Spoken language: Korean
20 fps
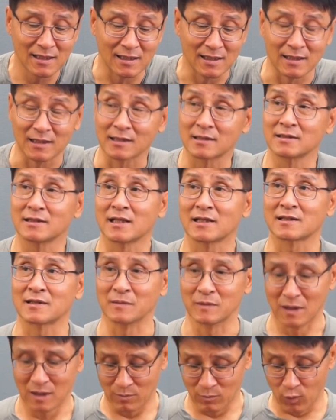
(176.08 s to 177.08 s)
예, 근데
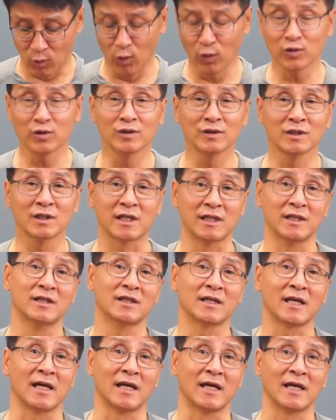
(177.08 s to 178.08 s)
모든
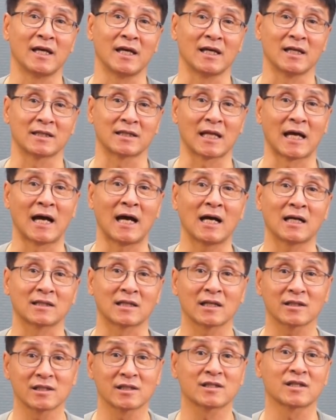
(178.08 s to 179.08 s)
기능에 다
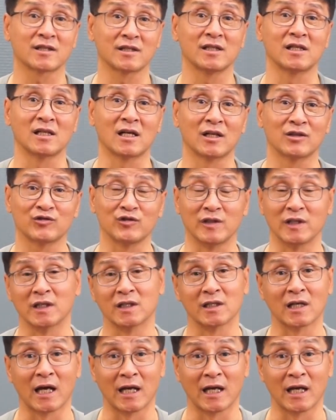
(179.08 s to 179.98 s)
터치스크린을 할 수 있는 건